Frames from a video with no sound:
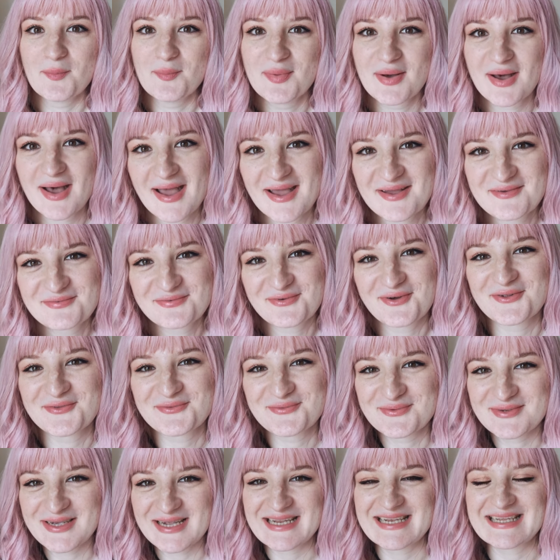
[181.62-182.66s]
Bref, en
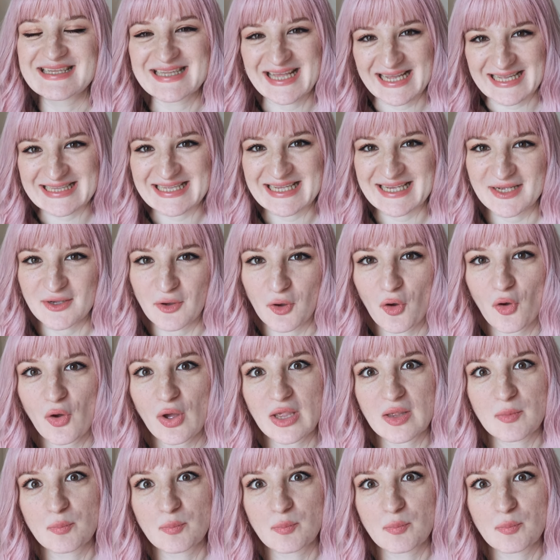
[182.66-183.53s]
tout cas, il est très très grand.